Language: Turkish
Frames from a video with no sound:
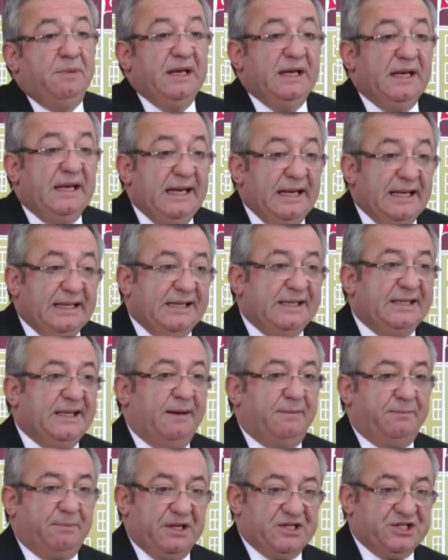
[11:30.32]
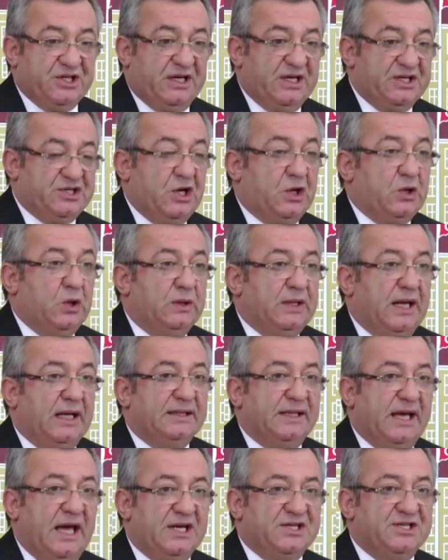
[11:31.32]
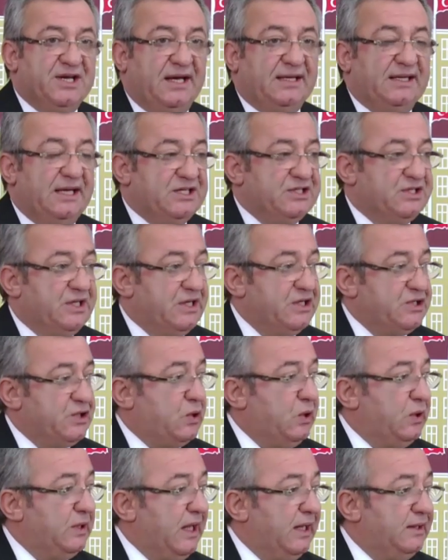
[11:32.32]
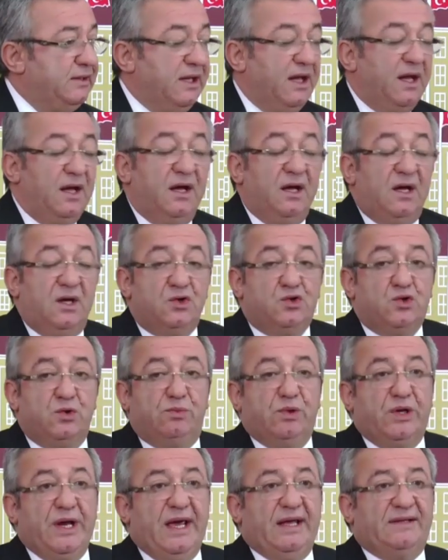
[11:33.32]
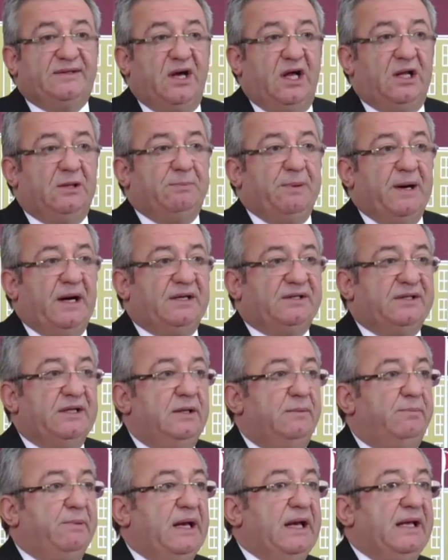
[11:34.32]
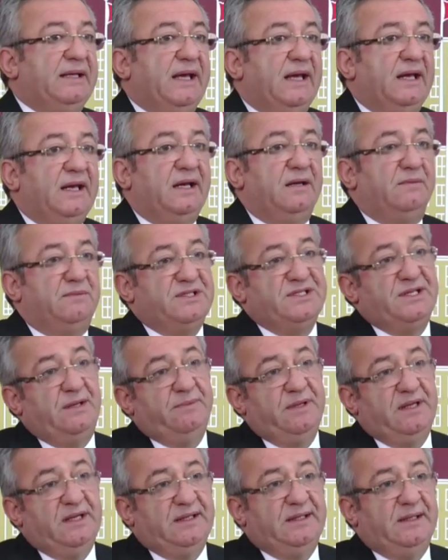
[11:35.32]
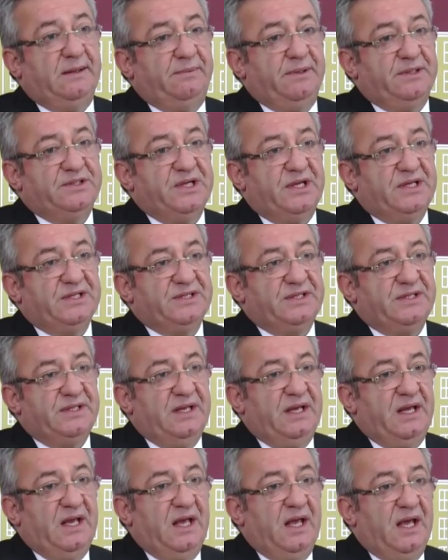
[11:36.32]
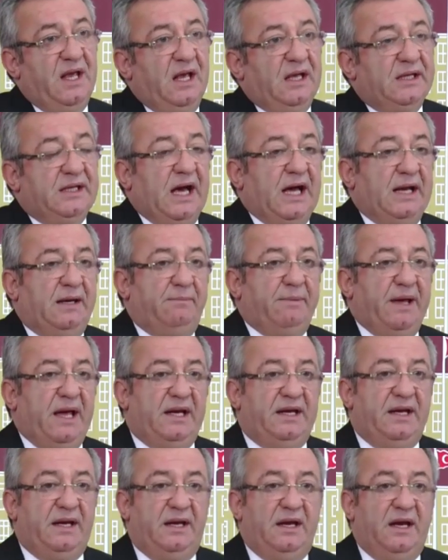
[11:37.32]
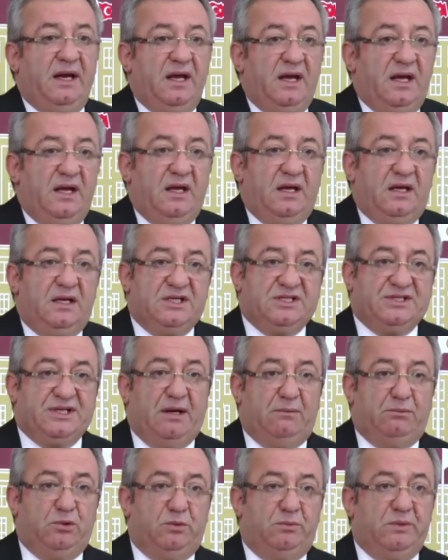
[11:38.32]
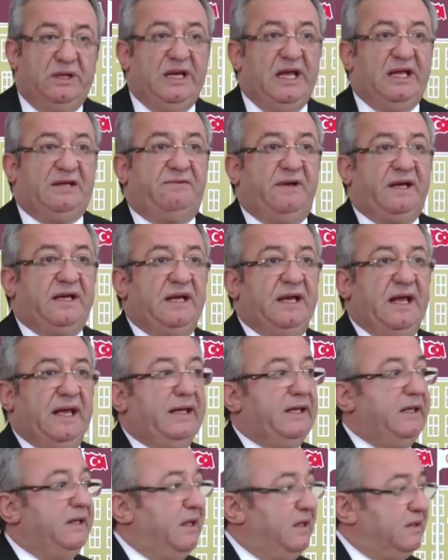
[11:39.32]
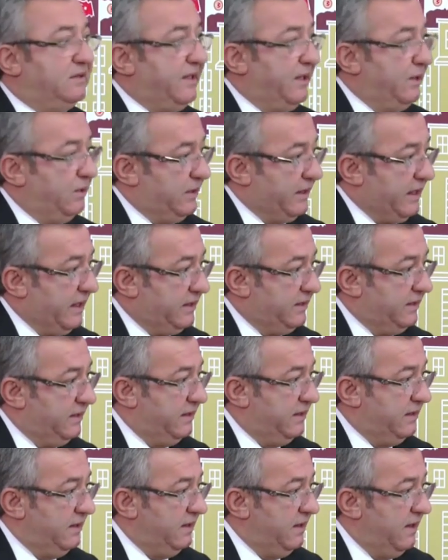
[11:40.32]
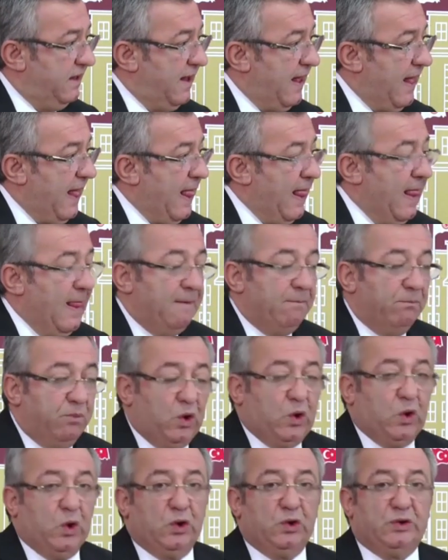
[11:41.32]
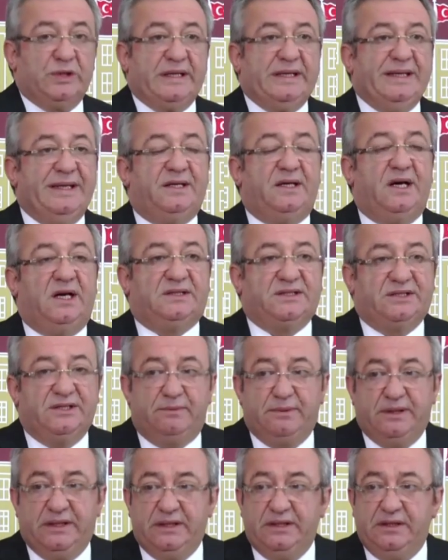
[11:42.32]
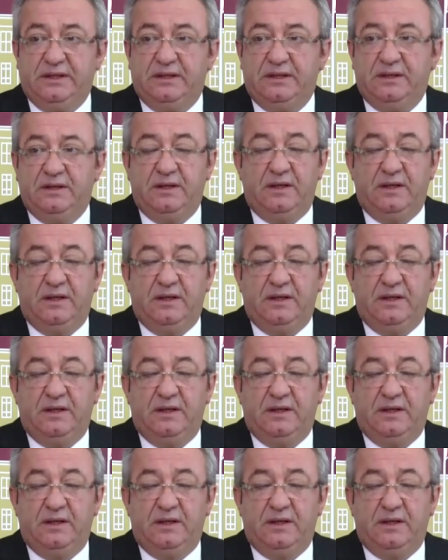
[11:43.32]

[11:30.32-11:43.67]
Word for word: bir ilki de başaracak olan, gerçekleştirecek olan Cumhuriyet Halk Partili belediyelerimizle birlikte yapacağız. Yani ben İstanbul Milletvekili Engin Altay olarak bu konudaki katkımı